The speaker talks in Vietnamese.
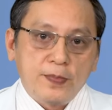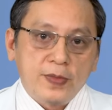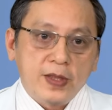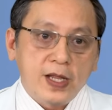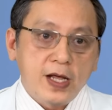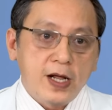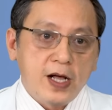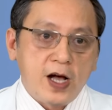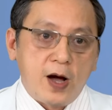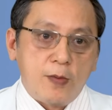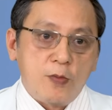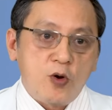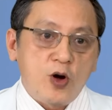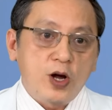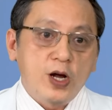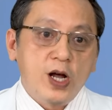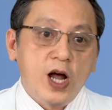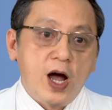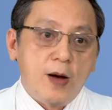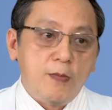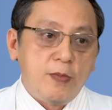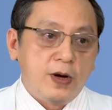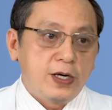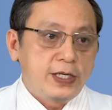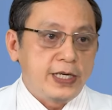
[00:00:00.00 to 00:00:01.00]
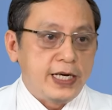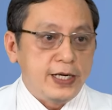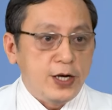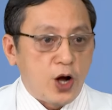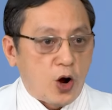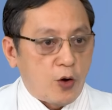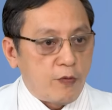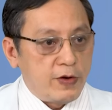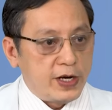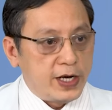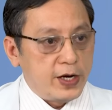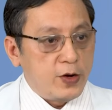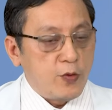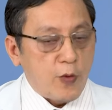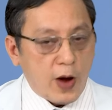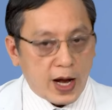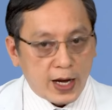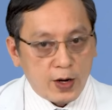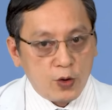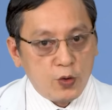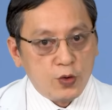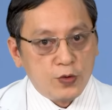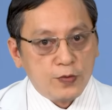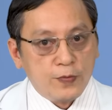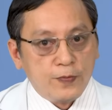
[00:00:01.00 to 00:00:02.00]
tức gồm có gồm cả trĩ nội và trĩ ngoại
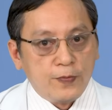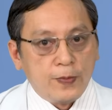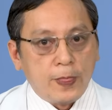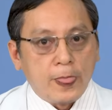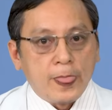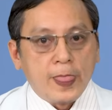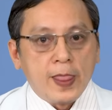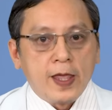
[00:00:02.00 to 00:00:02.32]
luôn yeah. Dạ.